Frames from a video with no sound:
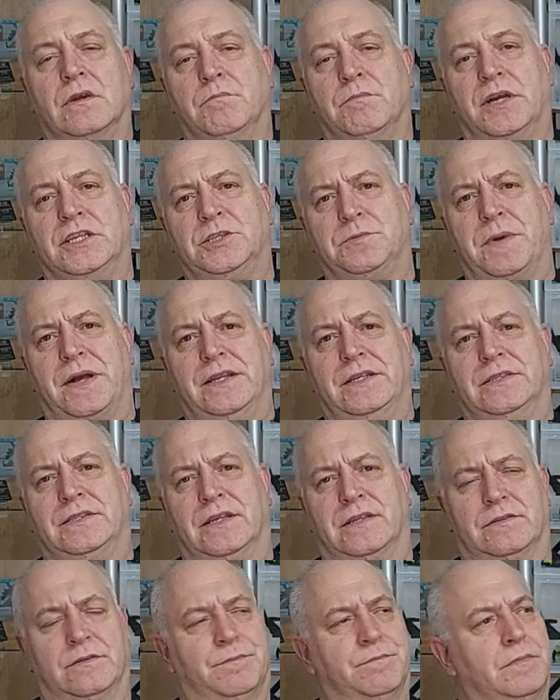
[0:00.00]
Manchmal ist
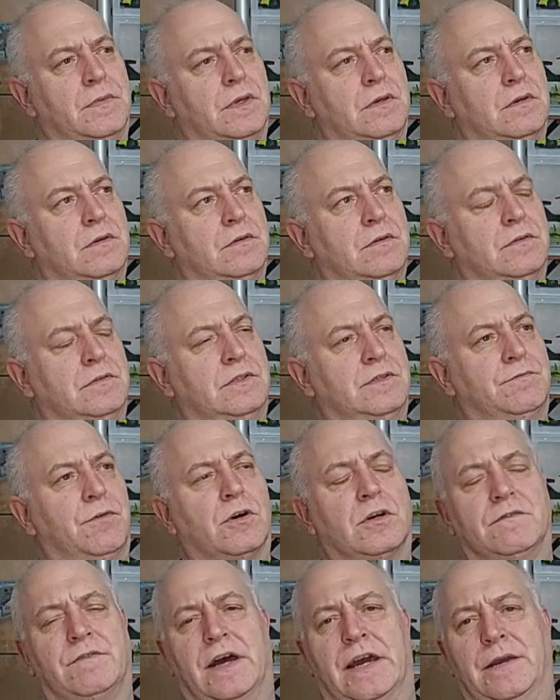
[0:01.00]
das so. Die
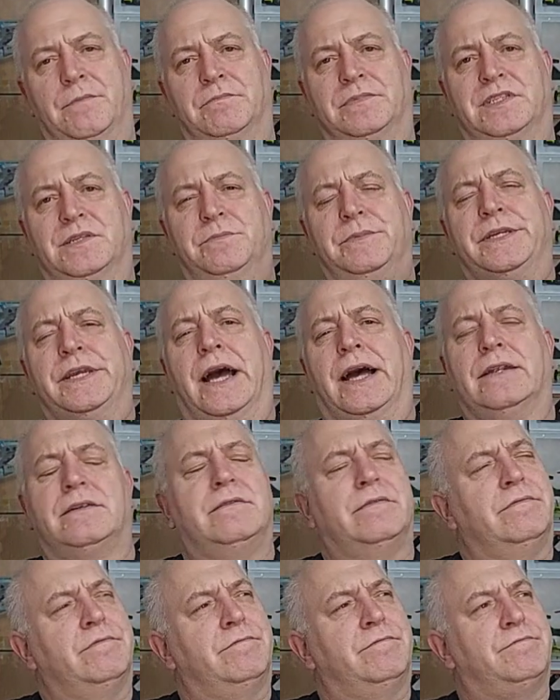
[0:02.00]
Woche war eben ziemlich hart,
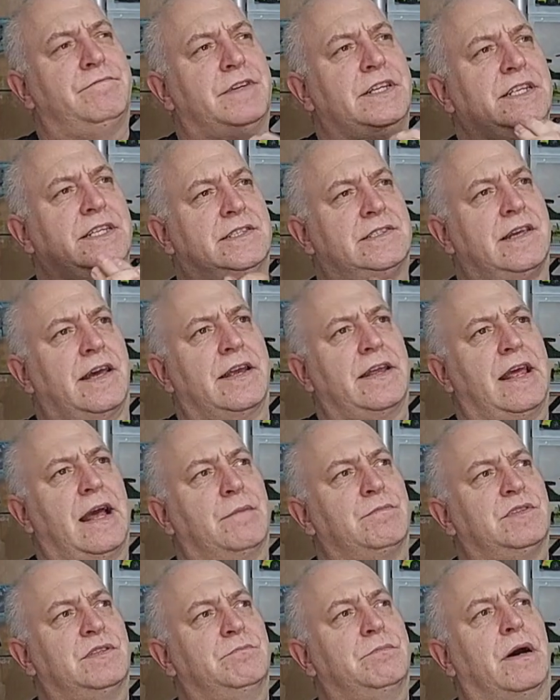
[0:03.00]
wenig Zeit
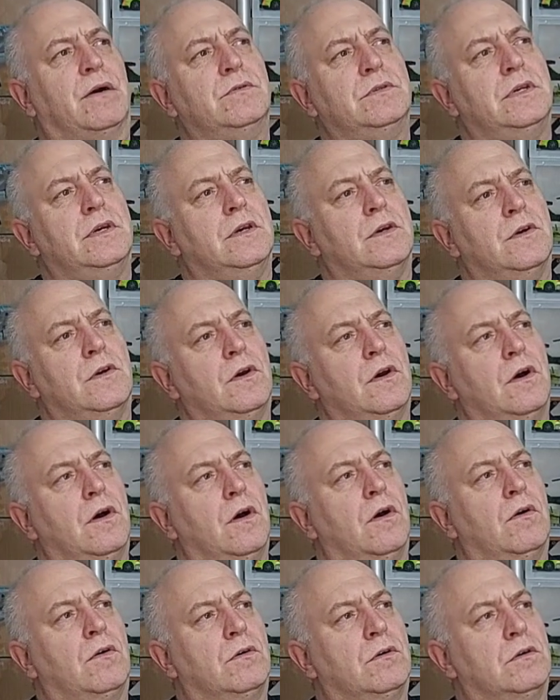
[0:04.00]
gehabt zu bauen.
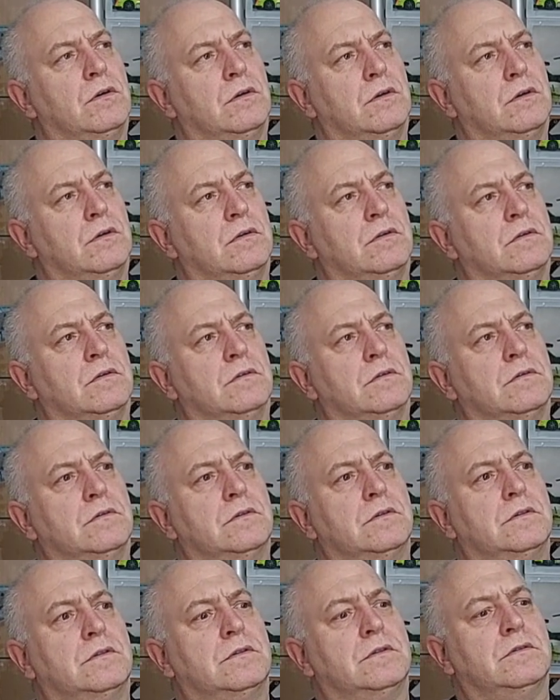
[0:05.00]

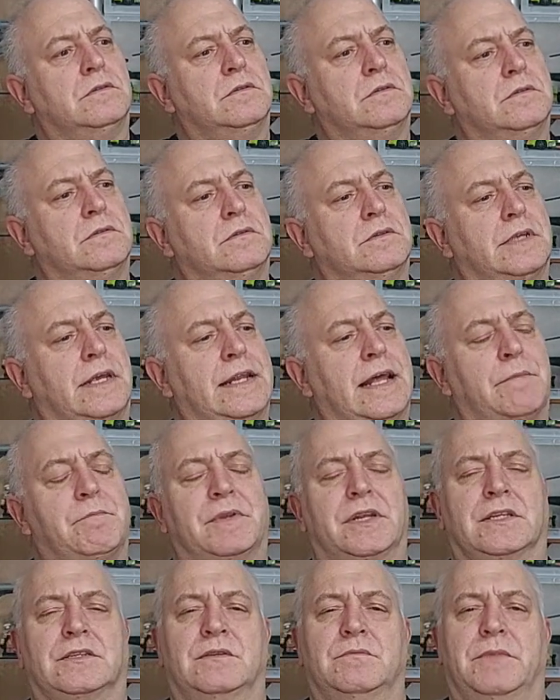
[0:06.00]
Und dann hat
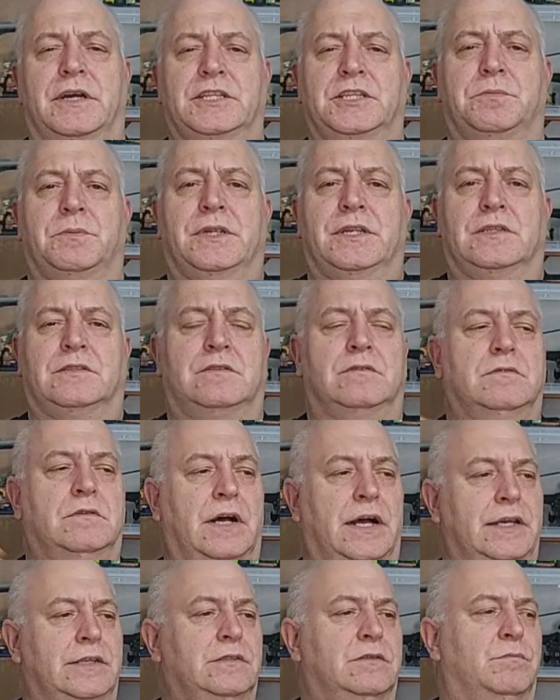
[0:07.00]
man das so manchmal, dass so
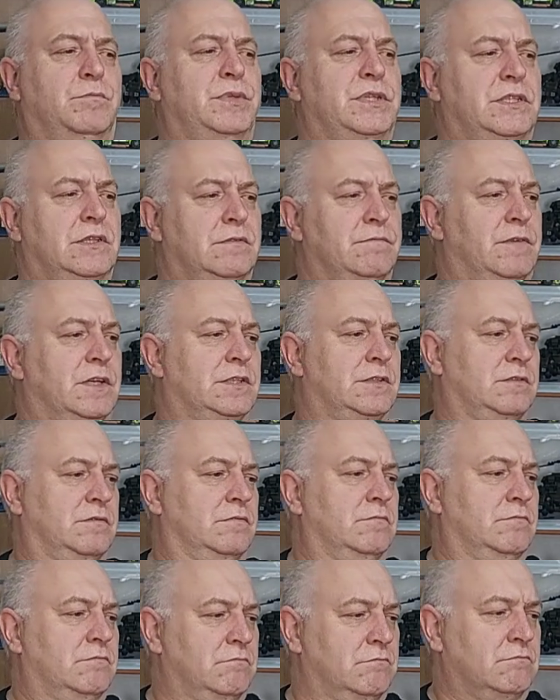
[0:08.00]
ein so ein bisschen was
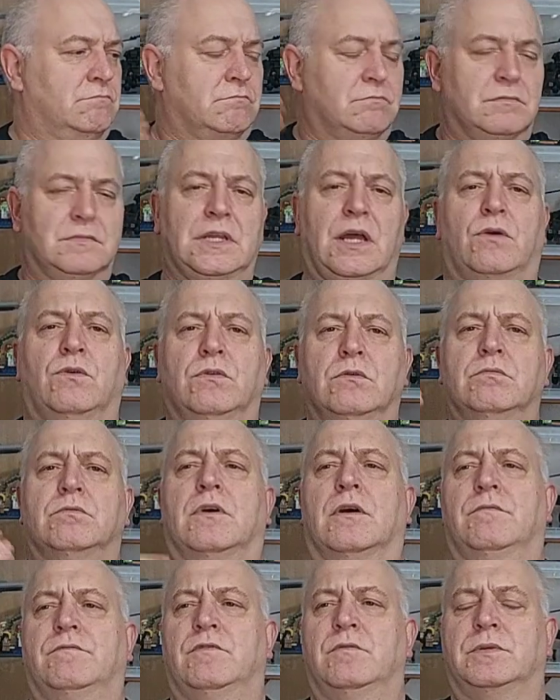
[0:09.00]
nach oben
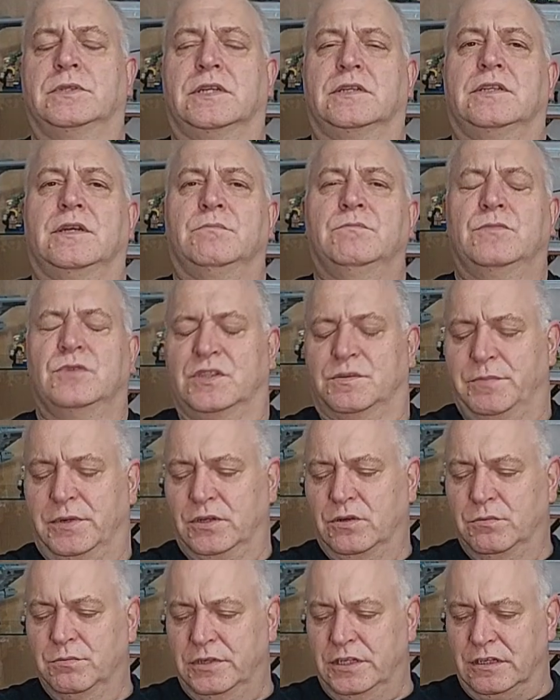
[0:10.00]
kommt, wo man sagt, da muss
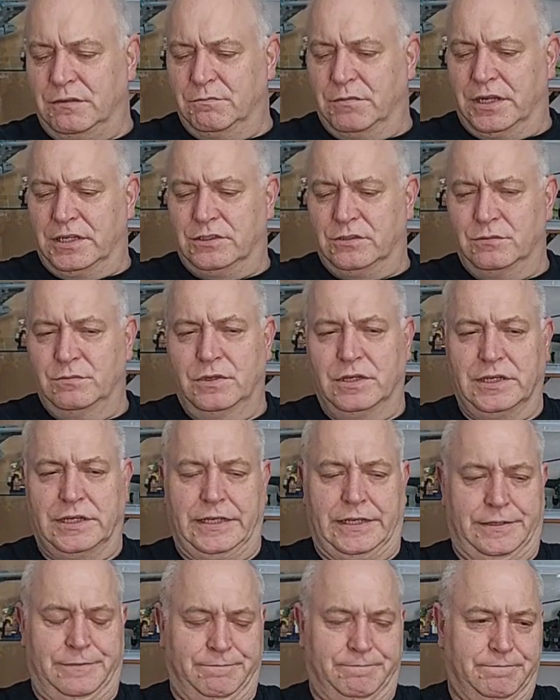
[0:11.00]
man unbedingt mal drüber
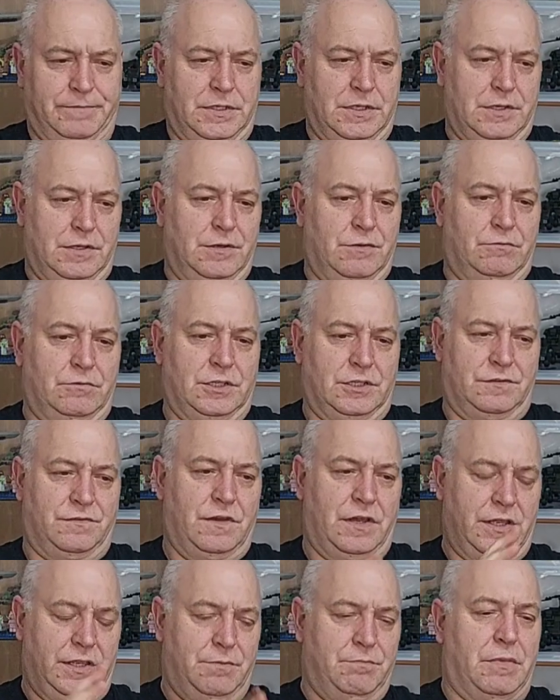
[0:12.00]
reden. Und das
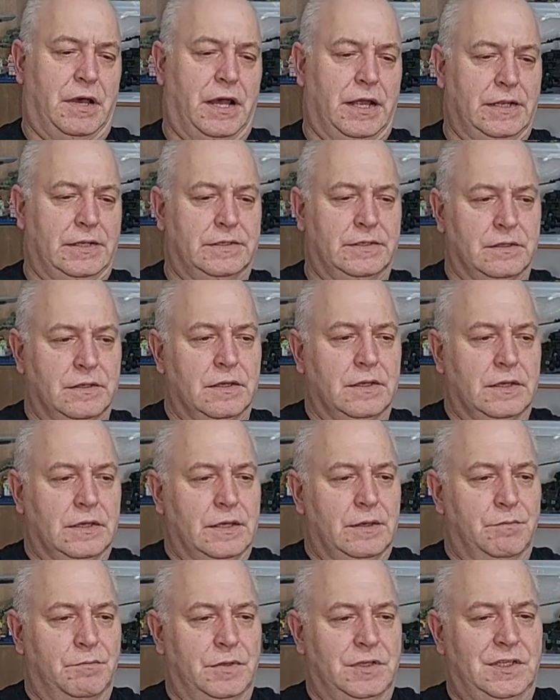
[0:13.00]
war eben halt
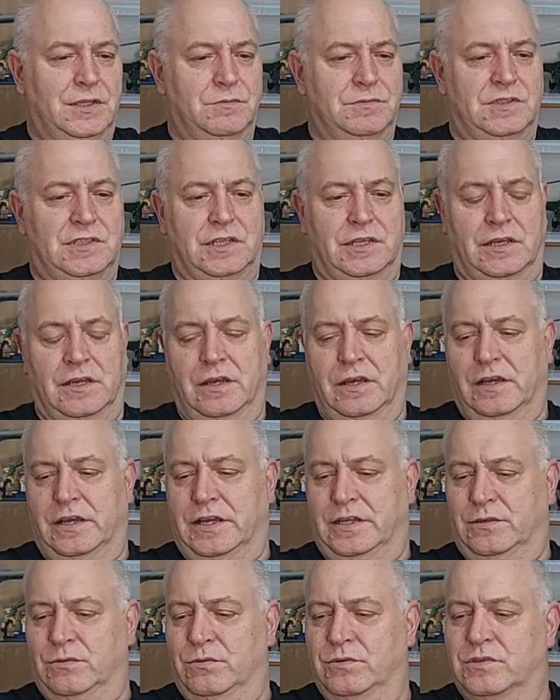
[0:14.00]
mit dem
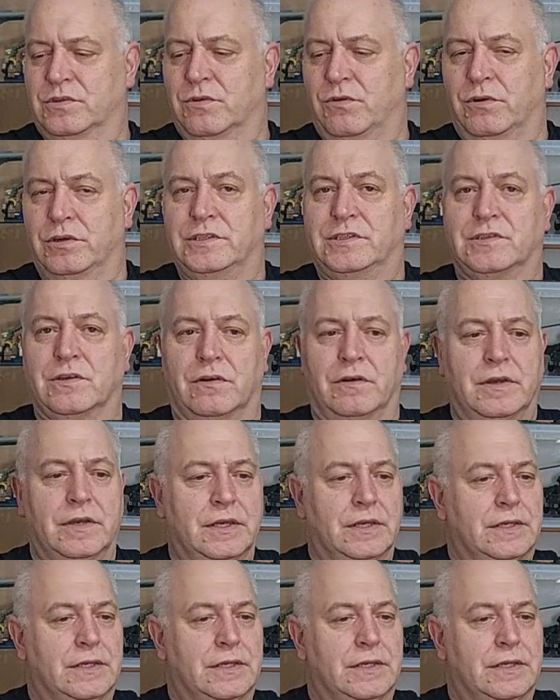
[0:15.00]
Seerettungskreuzer.